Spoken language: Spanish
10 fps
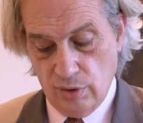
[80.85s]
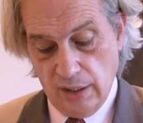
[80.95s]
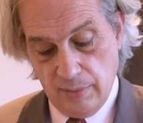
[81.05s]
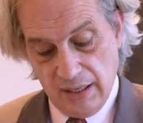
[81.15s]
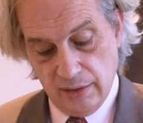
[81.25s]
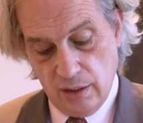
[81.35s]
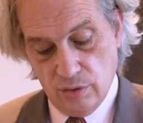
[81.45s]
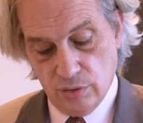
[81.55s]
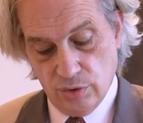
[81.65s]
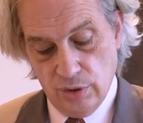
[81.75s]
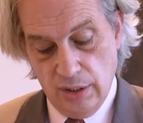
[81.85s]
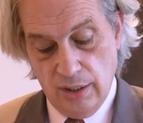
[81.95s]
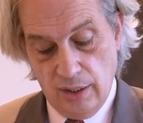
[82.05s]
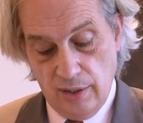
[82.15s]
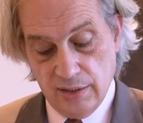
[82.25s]
climáticos
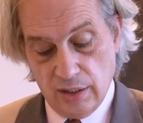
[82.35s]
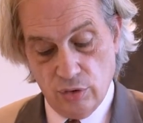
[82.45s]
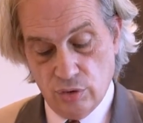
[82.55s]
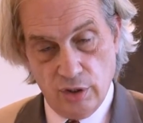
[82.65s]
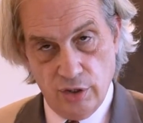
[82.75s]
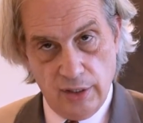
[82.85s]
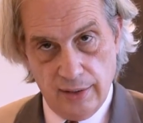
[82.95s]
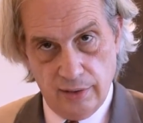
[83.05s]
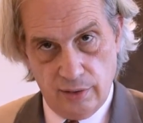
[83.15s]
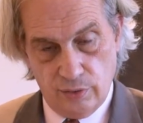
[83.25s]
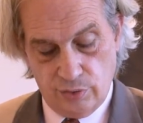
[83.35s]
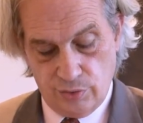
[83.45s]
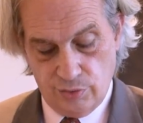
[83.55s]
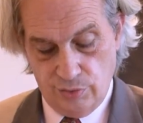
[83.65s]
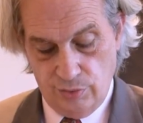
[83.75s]
y de desarrollo regional, entre
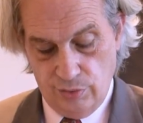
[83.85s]
otros.